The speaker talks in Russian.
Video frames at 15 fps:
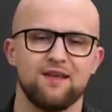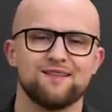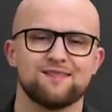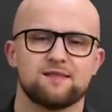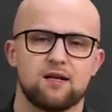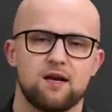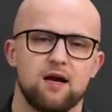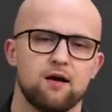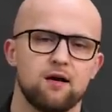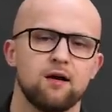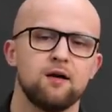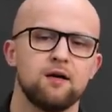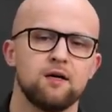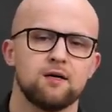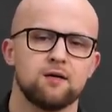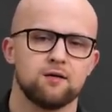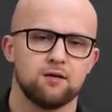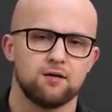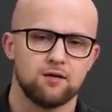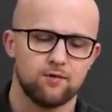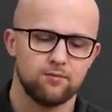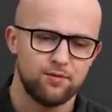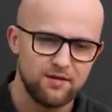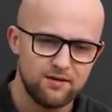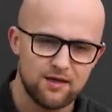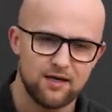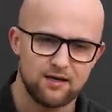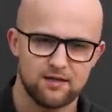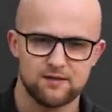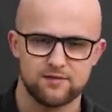есть страх
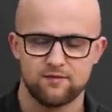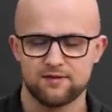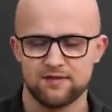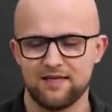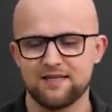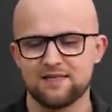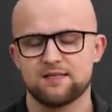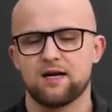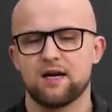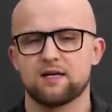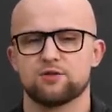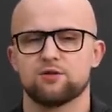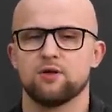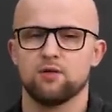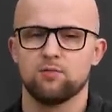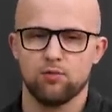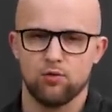предательства, есть страх, что их